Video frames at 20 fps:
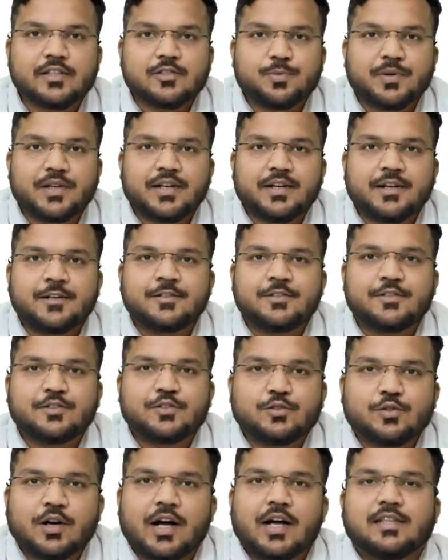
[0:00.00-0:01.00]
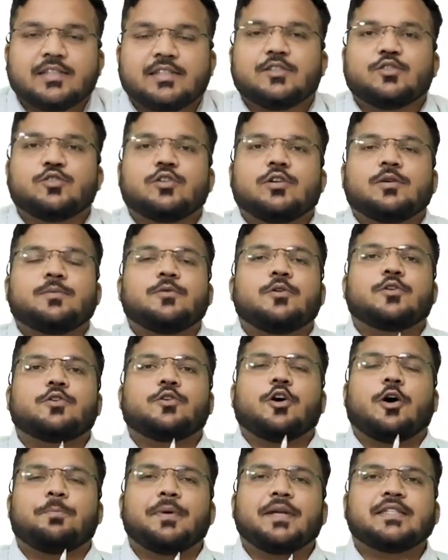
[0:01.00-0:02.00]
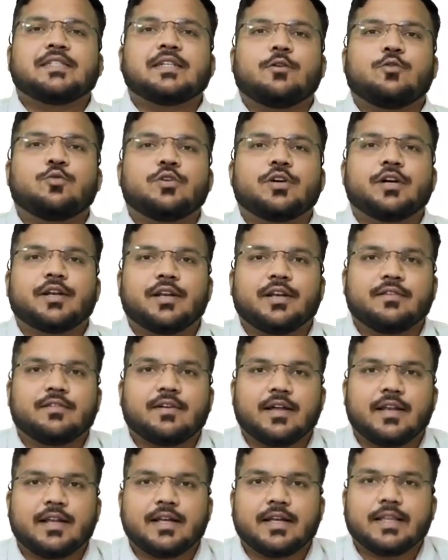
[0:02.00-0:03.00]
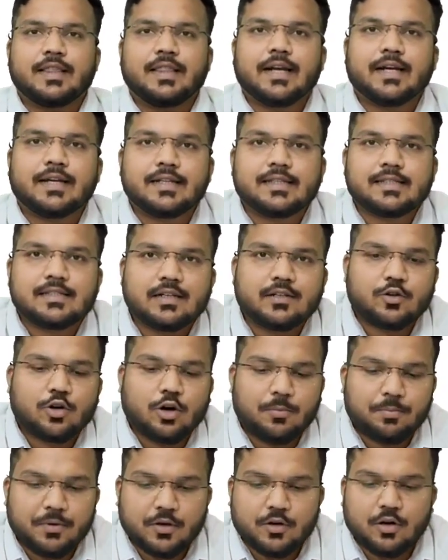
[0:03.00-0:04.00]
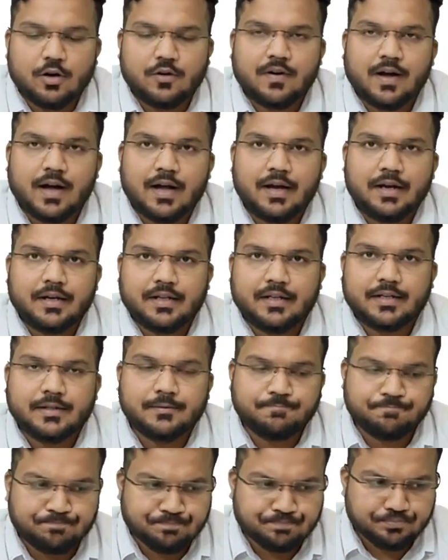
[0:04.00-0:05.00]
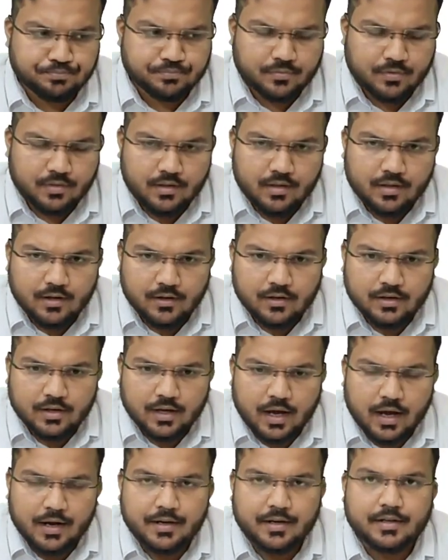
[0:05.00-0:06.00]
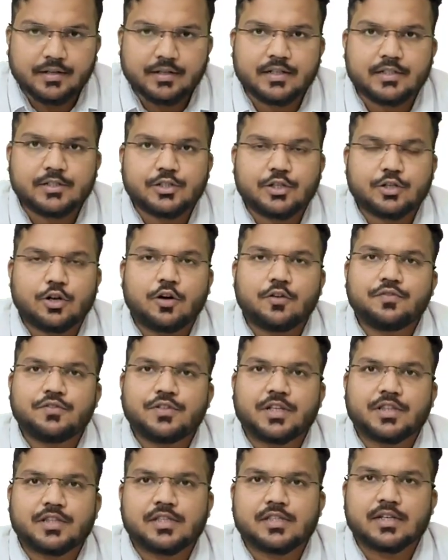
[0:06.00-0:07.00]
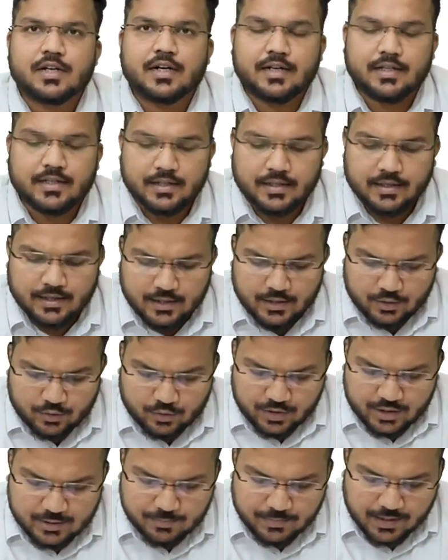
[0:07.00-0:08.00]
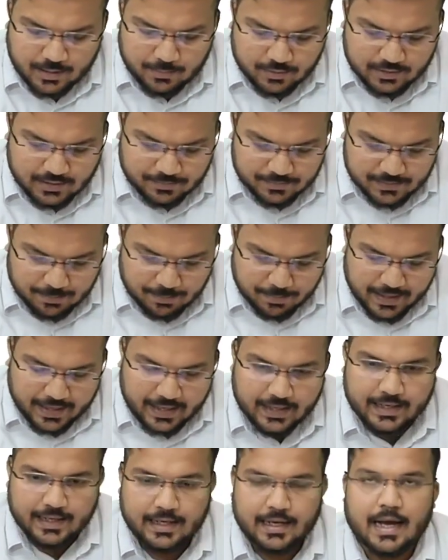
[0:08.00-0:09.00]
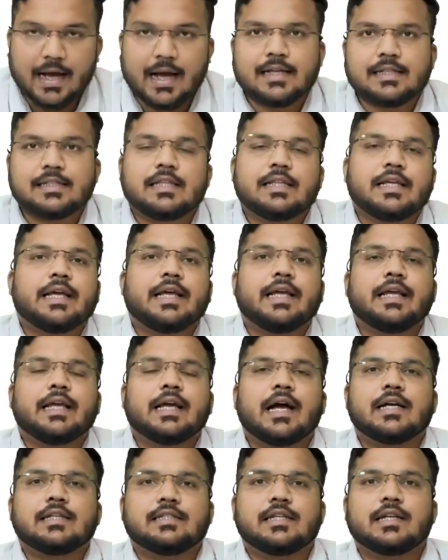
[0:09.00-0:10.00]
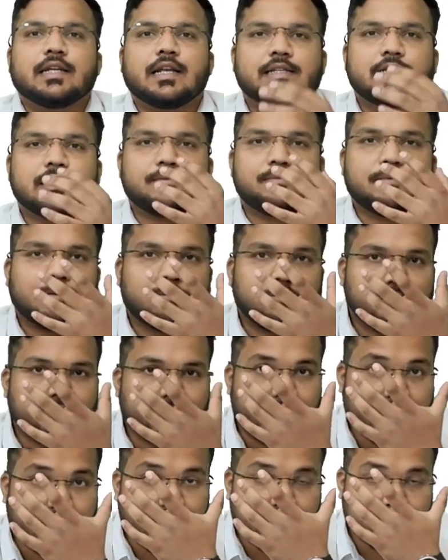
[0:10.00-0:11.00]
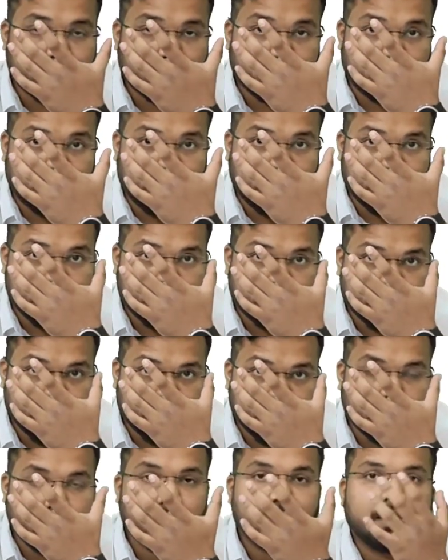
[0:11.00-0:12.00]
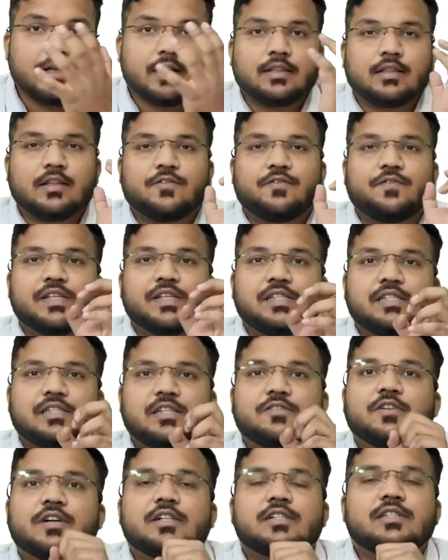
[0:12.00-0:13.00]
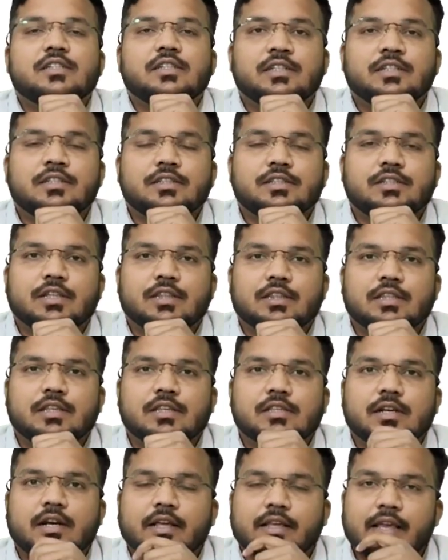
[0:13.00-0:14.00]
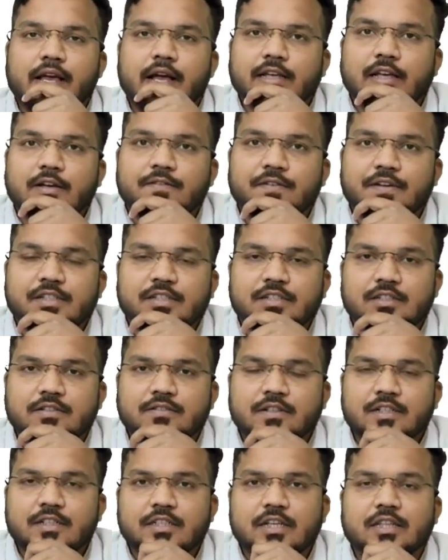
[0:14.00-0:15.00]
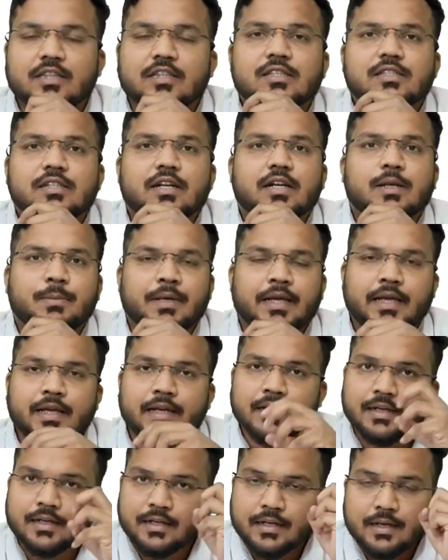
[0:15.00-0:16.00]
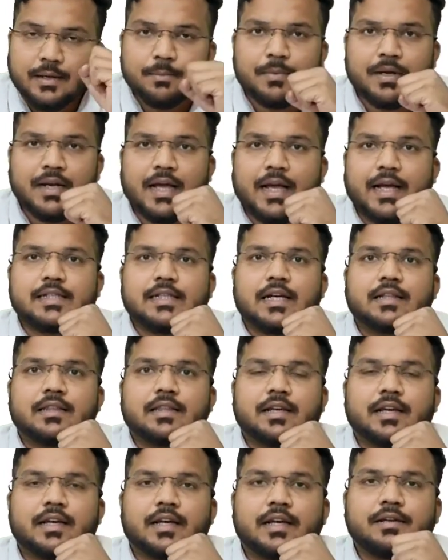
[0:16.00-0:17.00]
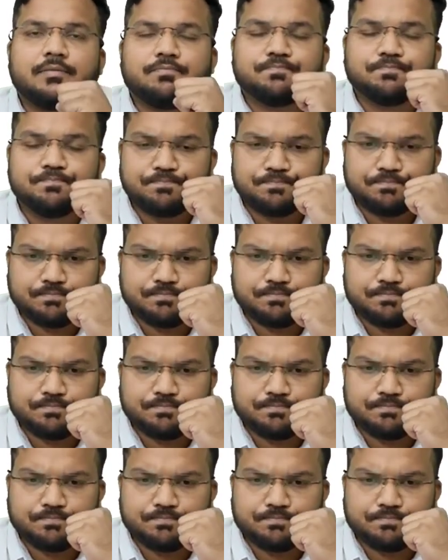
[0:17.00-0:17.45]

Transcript: हेलो एस्पिरेंट्स सो आज से जो हम लोग टॉपिक चालू करने वाले हैं दैट इज द टॉपिक ऑफ आर्ट एंड आर्ट एंड कल्चर ऑफ छत्तीसगढ़ तो इसमें हम लोग सबसे पहले आज देखेंगे आज की क्लासेस में हम लोग देखना चालू करेंगे क्या द फेस्टिवल्स इन छत्तीसगढ़ क्या क्या फेस्टिवल छत्तीसगढ़ में मनाए जाते हैं